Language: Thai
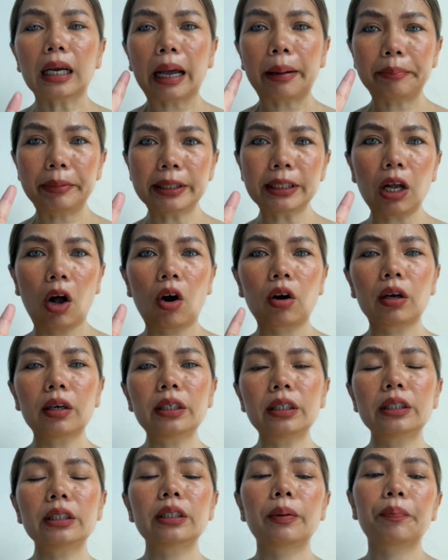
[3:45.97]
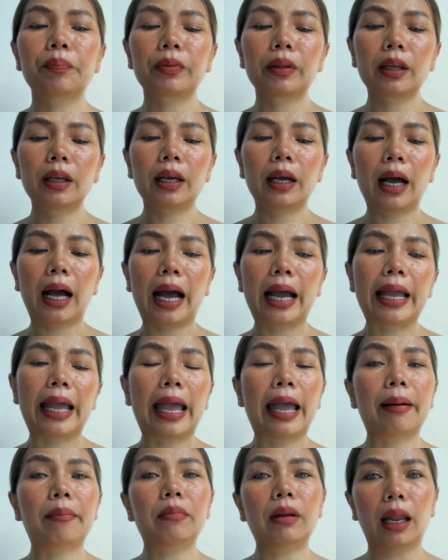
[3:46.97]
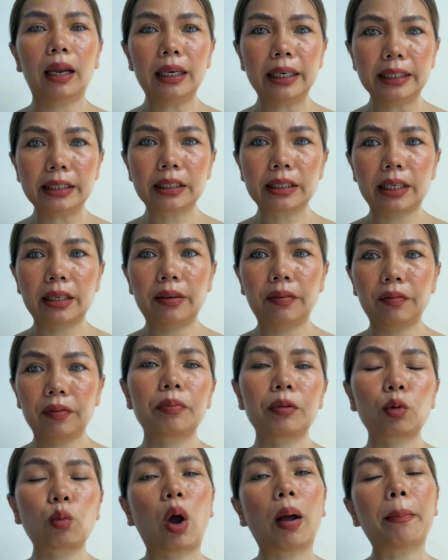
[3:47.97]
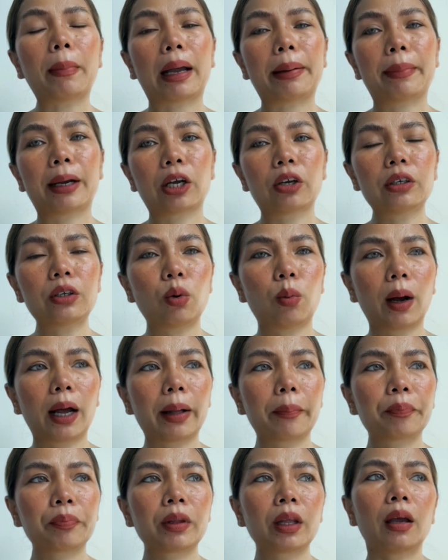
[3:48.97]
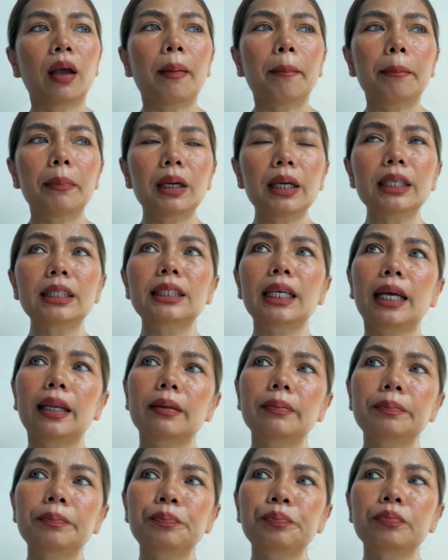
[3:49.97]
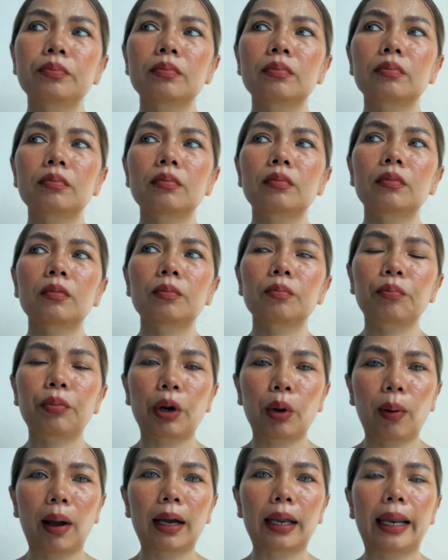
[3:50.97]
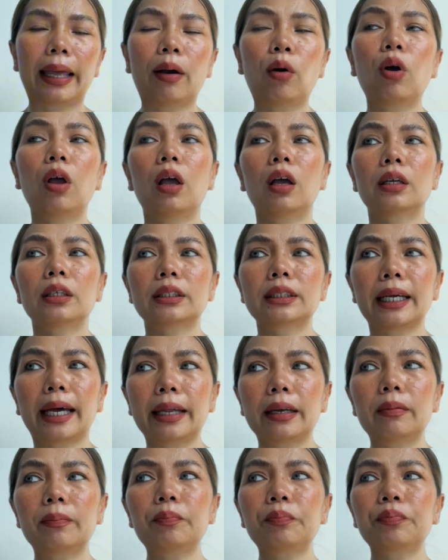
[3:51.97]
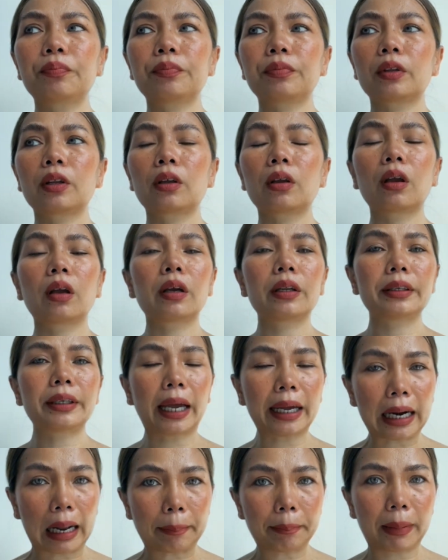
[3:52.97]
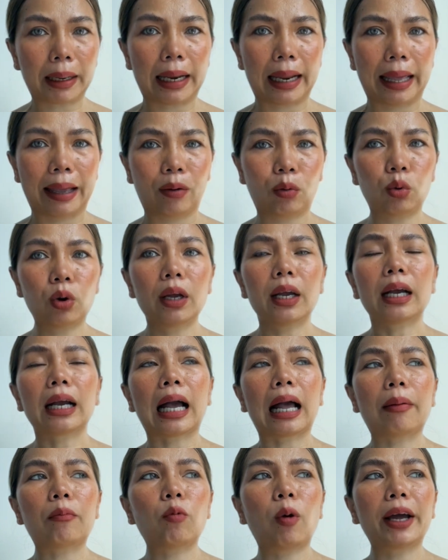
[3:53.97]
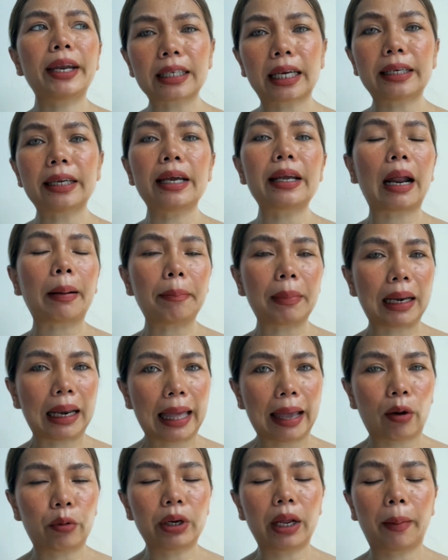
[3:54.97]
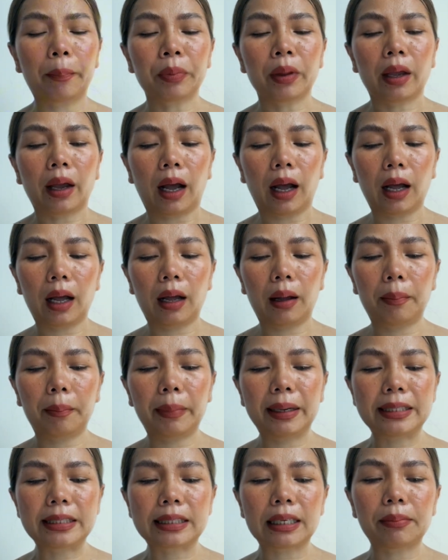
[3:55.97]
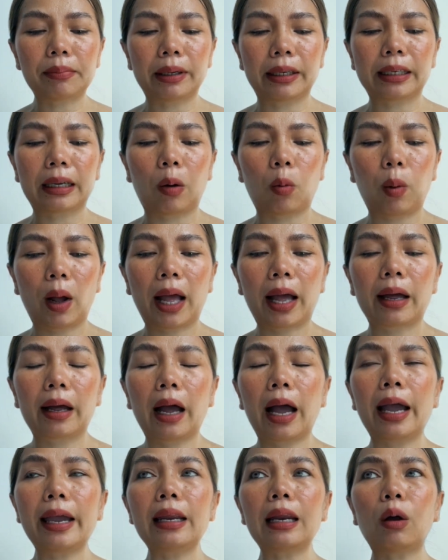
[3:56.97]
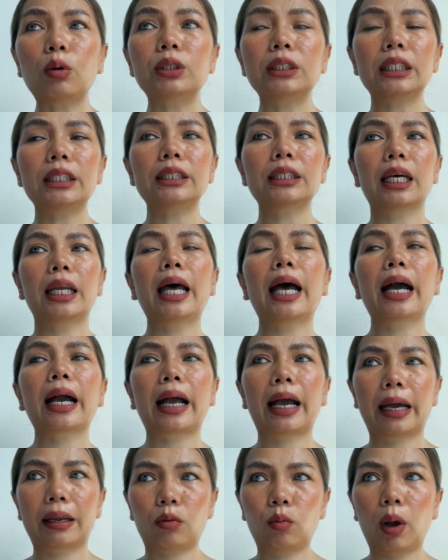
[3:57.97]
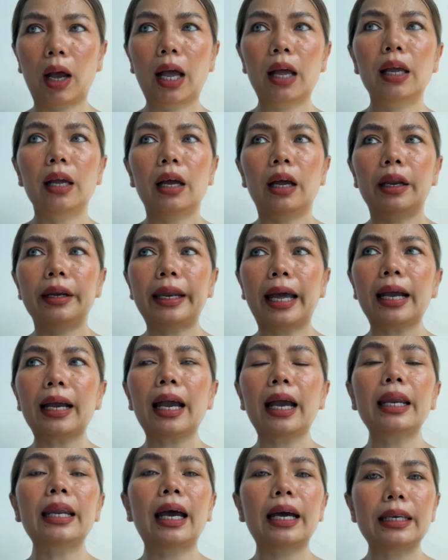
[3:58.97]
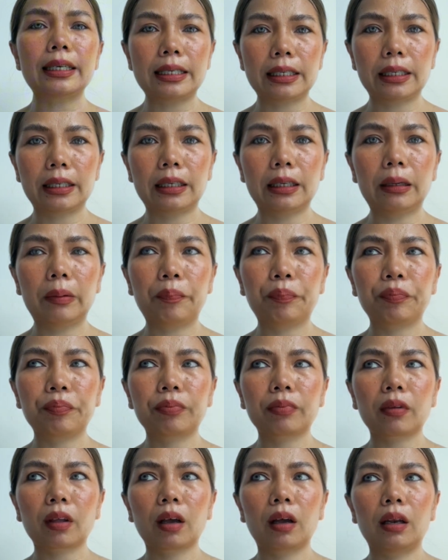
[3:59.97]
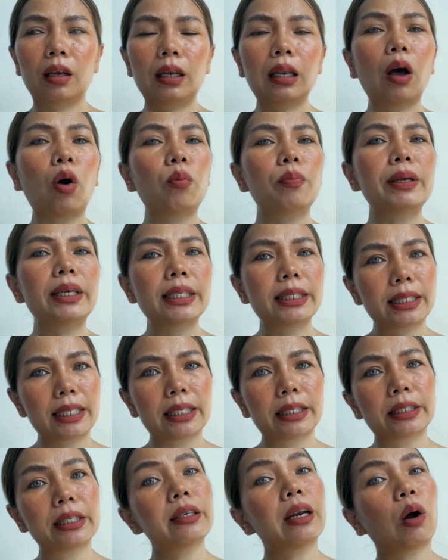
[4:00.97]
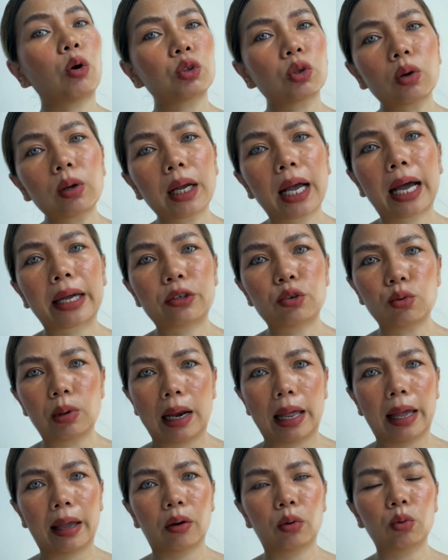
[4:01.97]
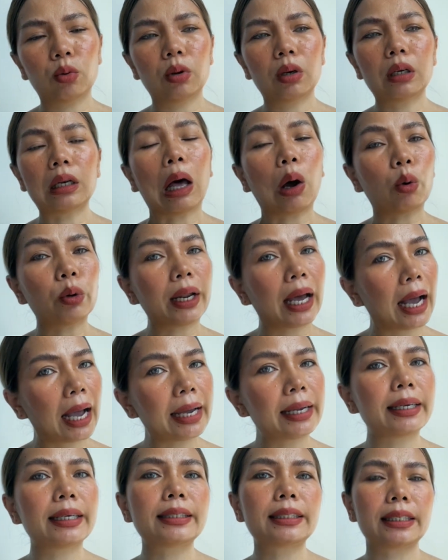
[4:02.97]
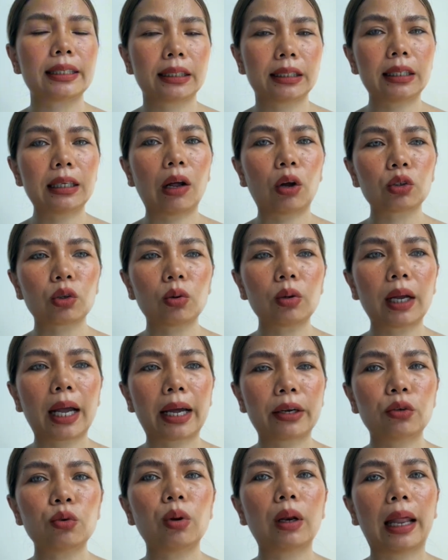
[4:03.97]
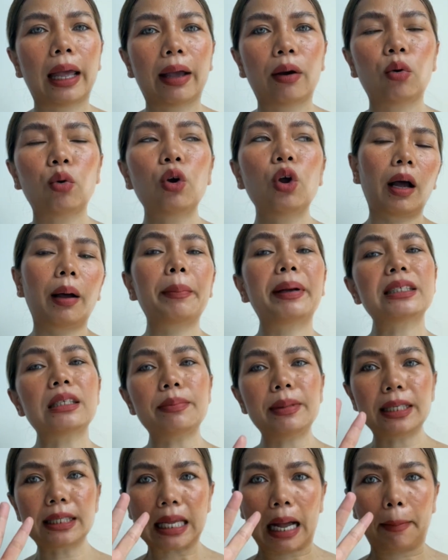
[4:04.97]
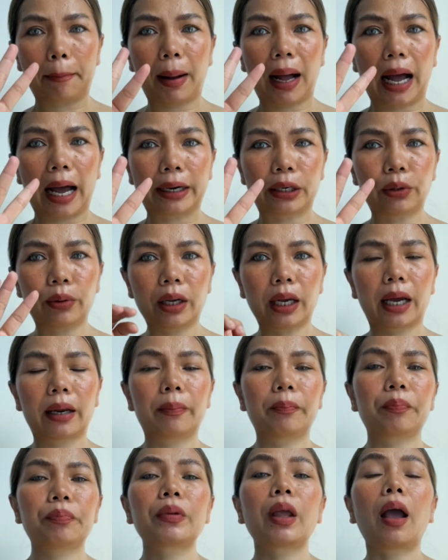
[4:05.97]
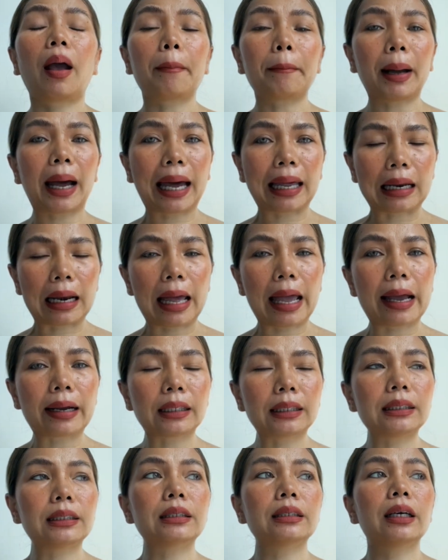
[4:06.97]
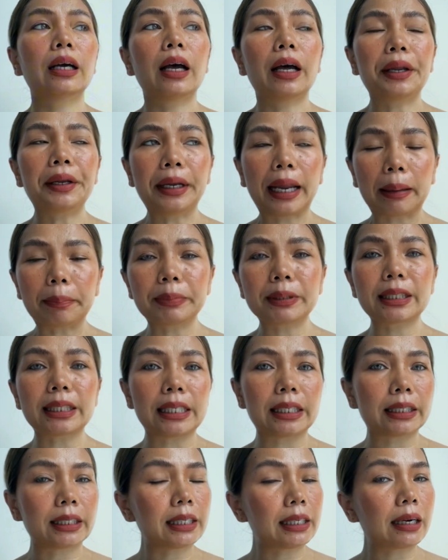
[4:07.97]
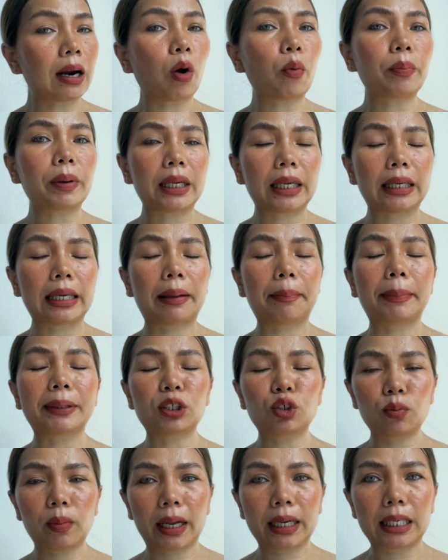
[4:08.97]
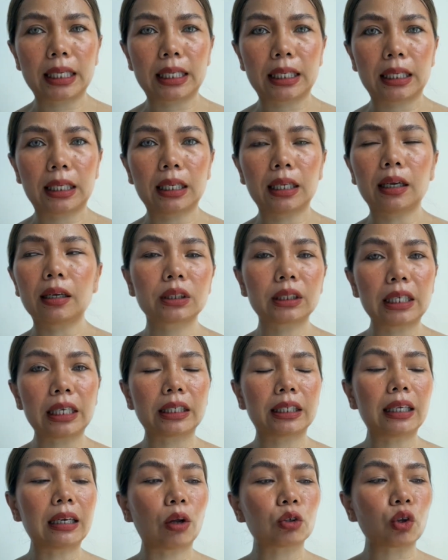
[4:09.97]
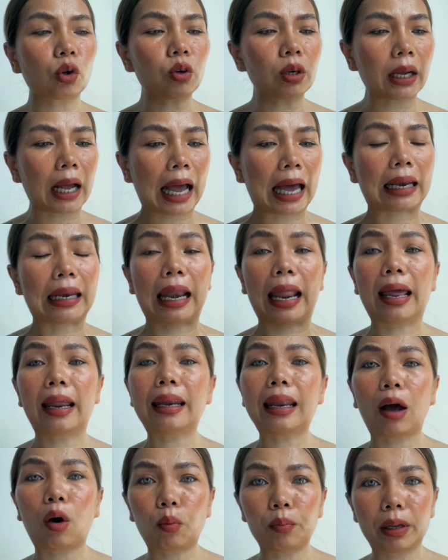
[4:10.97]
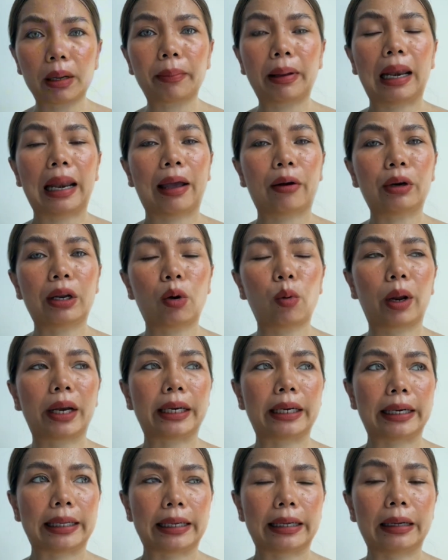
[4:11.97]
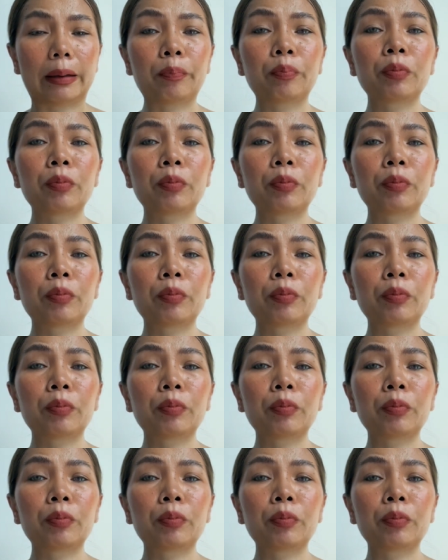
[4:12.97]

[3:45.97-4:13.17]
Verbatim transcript: คำที่สองก็คือ I am receive ความหมายมันก็คือว่าเมื่อฉันปล่อยวางแล้วฉันได้รับมันแล้วคำว่าฉันได้รับมันแล้วเนี่ยเอ่อมันจะเหมือนกับว่าให้เราจินตนาการว่าณขณะนี้เรามีสิ่งที่เราต้องการอยู่แล้วเราได้ในสิ่งที่เราต้องการอยู่แล้วมันจะมีสามพาร์ทด้วยกันพาร์ทแรกคือนับสิ่งที่เรามีในปัจจุบันนี้สิ่งที่เราต้องการและเรามีมันแล้วในวันนี้